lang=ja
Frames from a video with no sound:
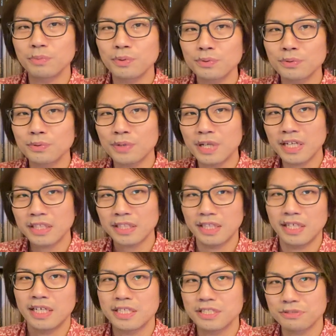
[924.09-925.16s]
僕の捉え方
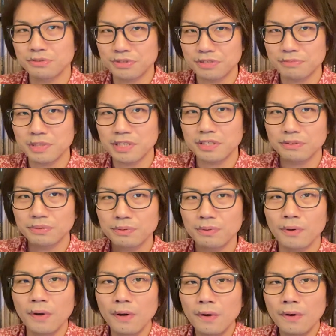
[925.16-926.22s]
で話を進めていく
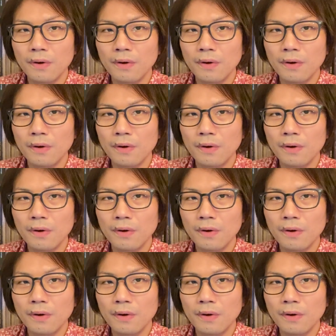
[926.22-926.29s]
と、